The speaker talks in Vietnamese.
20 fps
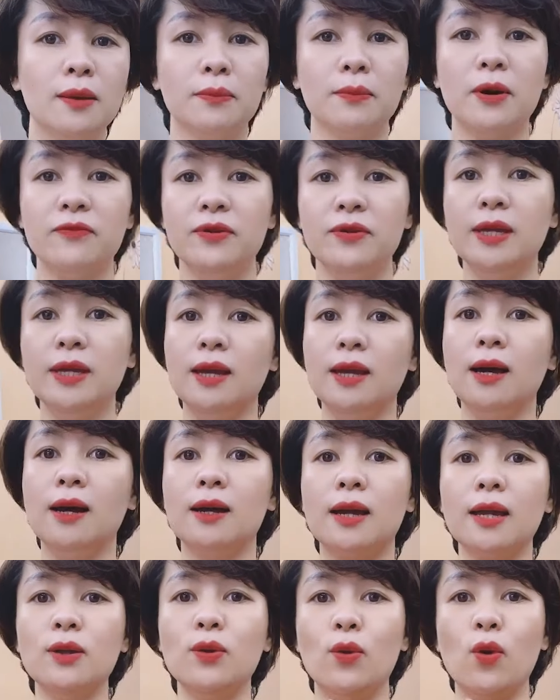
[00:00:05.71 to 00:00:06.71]
bởi vì
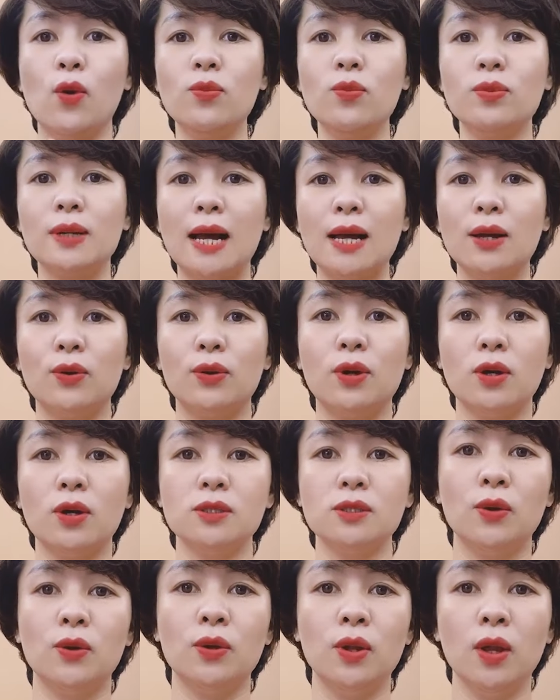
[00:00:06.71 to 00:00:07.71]
ờ, cái độ ôm căng của
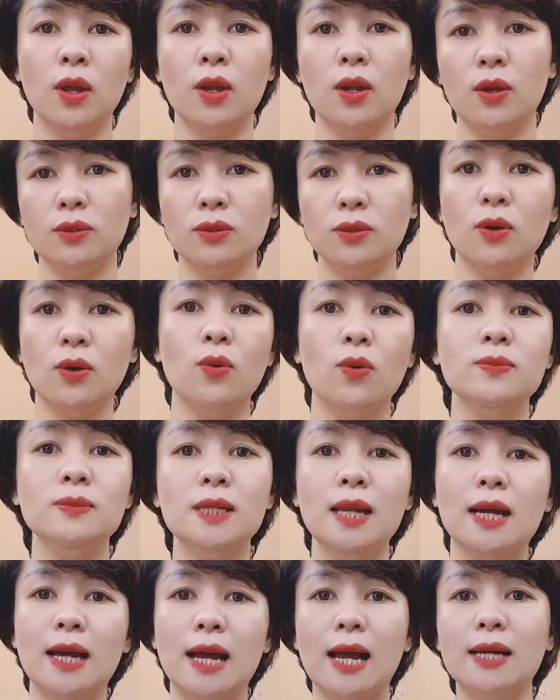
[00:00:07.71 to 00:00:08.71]
nó rồi nó ôm
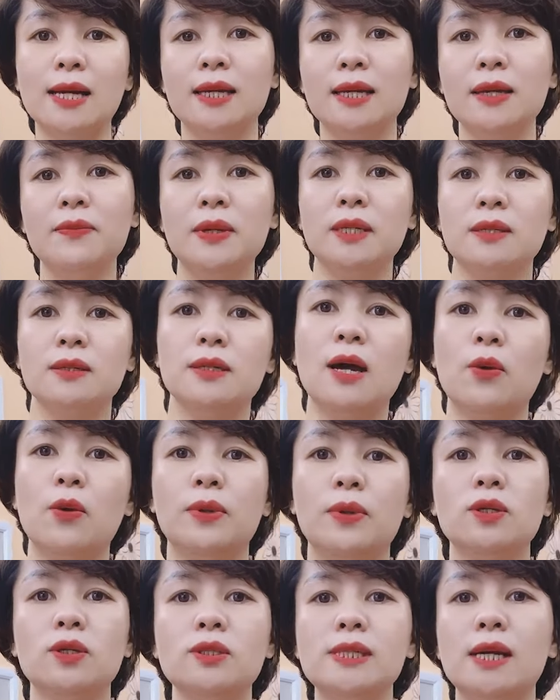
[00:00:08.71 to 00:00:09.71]
rất là căng khi mình cử động
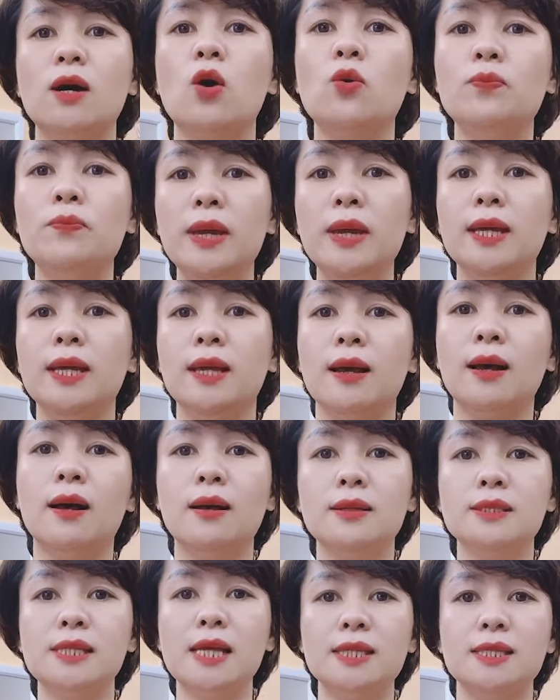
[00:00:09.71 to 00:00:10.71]
thì nó sẽ không bị
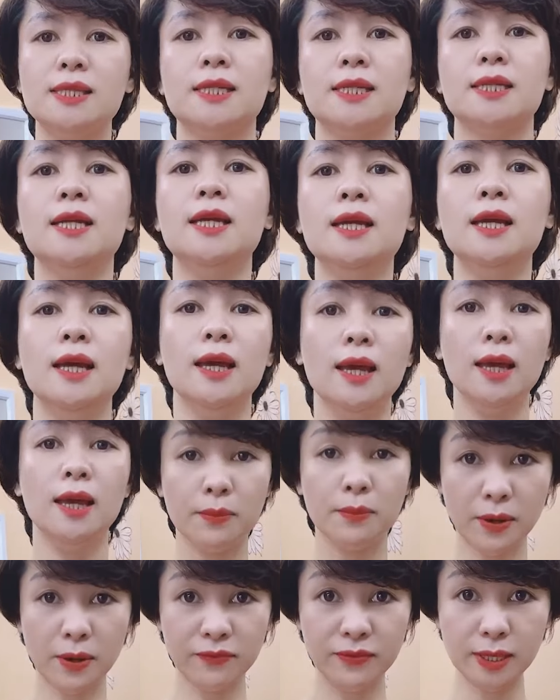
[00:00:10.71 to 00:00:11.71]
uh, xê dịch đi
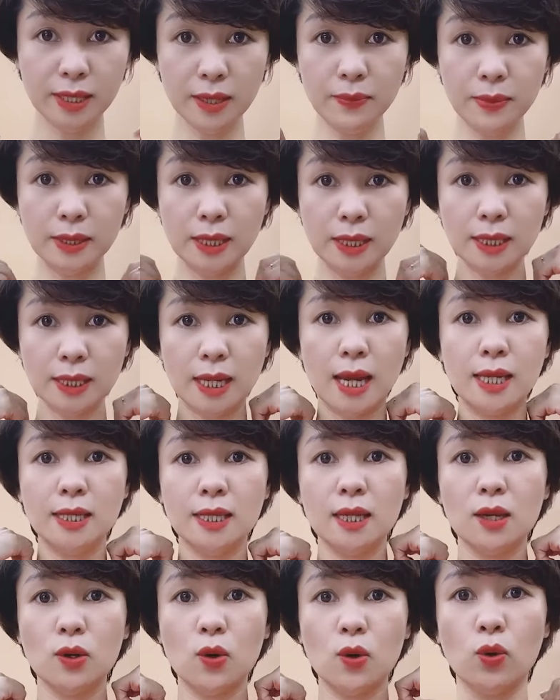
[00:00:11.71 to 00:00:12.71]
bởi vì khi mình thiết kế
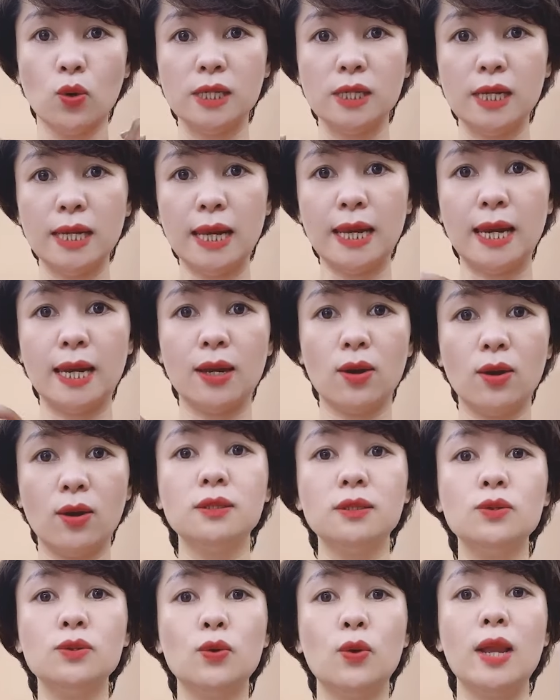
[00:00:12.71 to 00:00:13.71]
thì cái cổ trên này, này nó
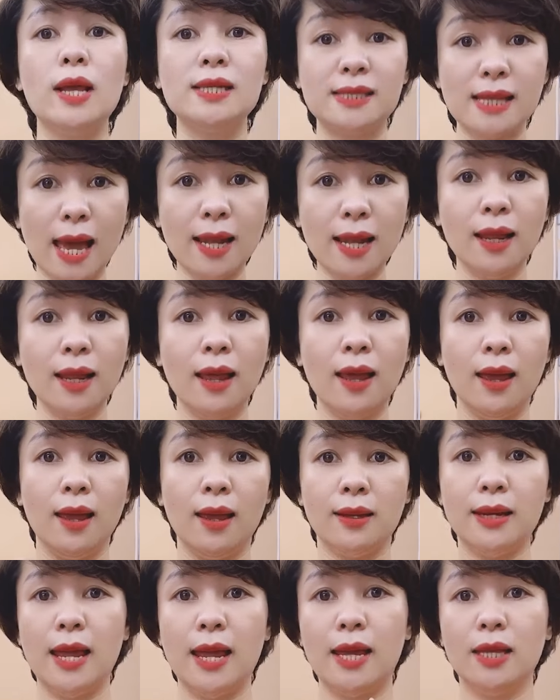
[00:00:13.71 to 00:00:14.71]
cũng tương đối là sát
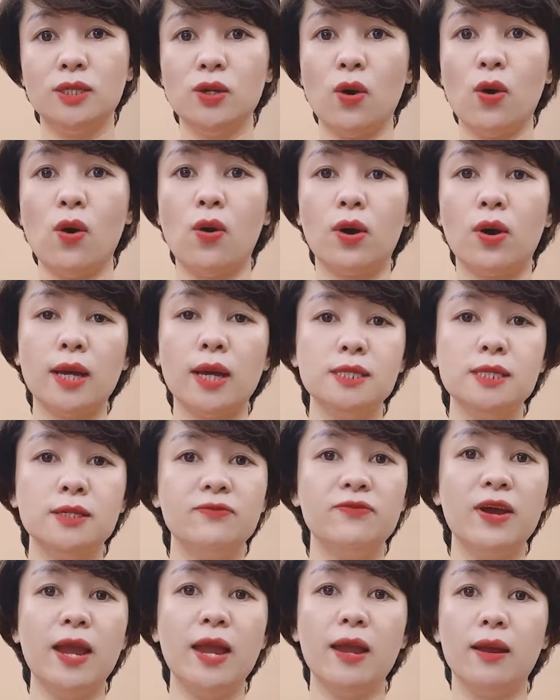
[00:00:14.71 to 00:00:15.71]
để cho cái chữ
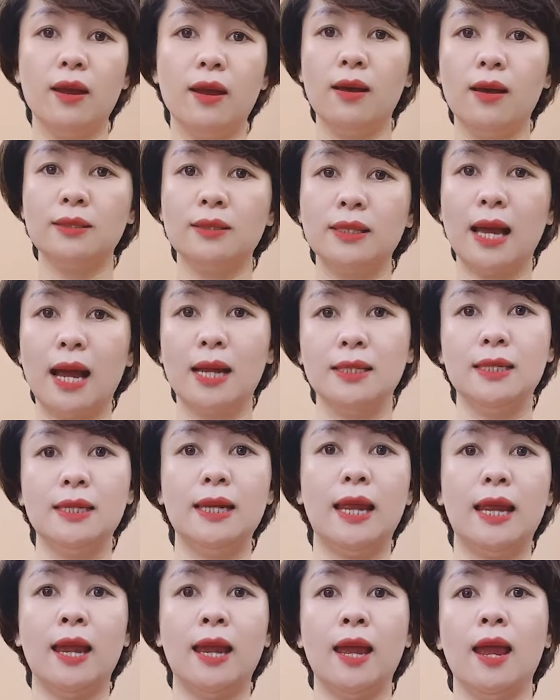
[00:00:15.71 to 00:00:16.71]
V uh, thẳng như
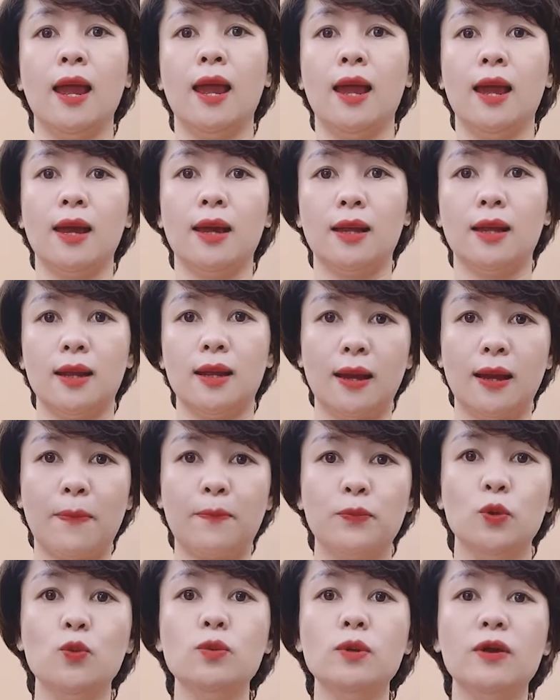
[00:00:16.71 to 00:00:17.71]
này
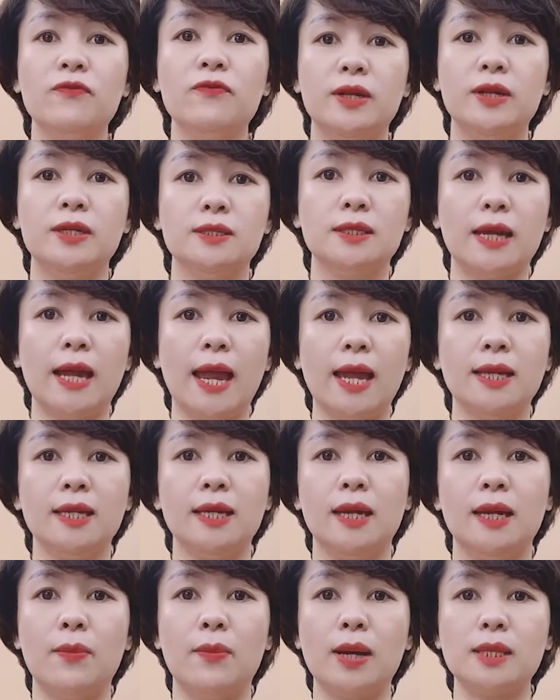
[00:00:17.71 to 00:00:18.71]
gặp đúng cái phần khe
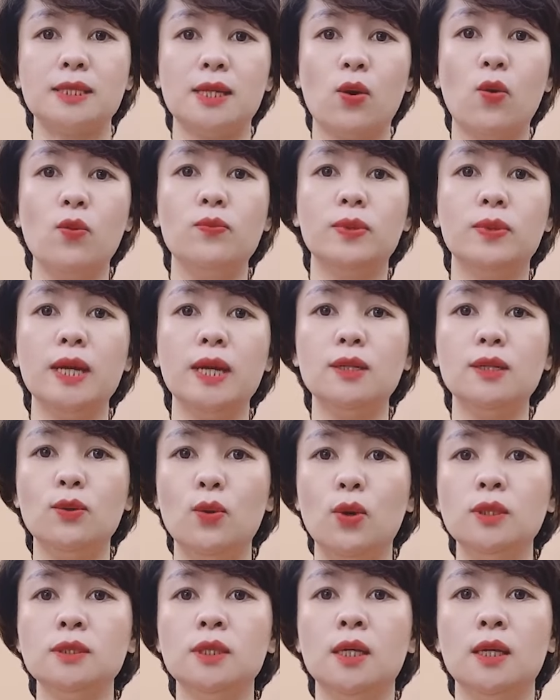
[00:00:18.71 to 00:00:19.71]
như này mặc sẽ ôm khít
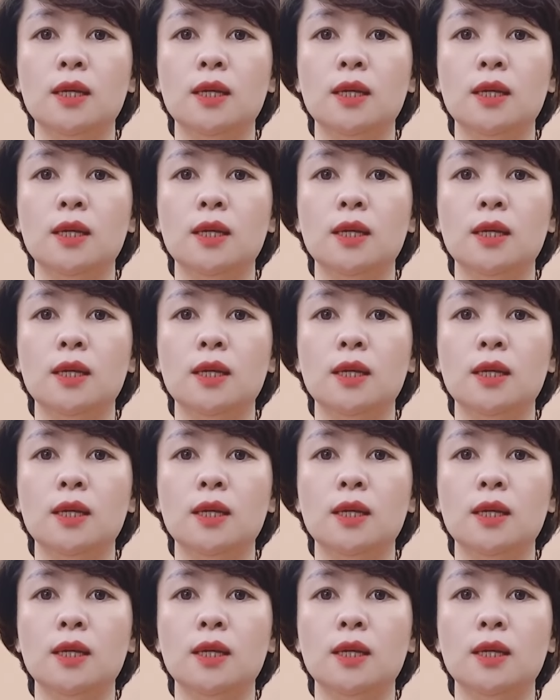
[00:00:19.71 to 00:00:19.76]
luôn